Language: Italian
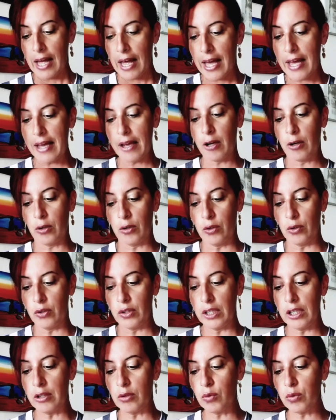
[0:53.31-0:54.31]
Ecco,
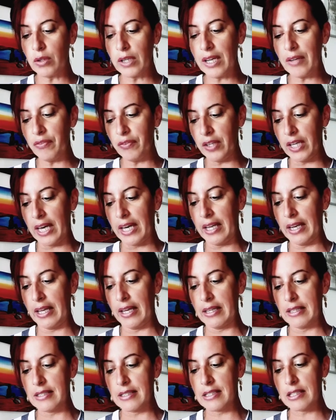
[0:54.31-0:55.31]
il tuo re
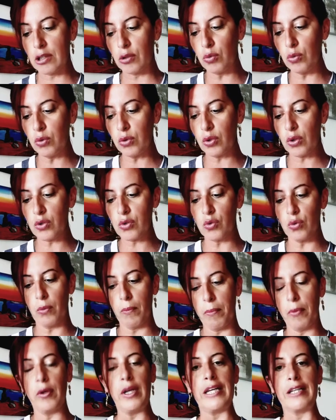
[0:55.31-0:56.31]
viene, seduto su un
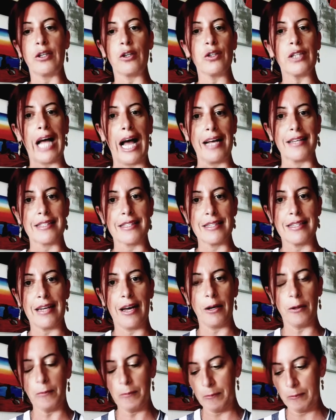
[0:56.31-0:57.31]
puledro
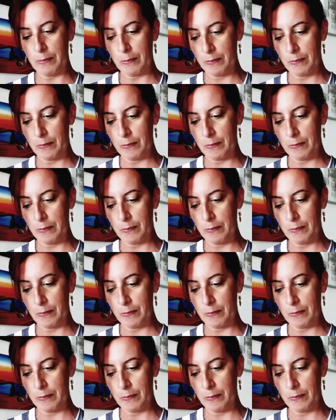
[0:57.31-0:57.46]
d'asina.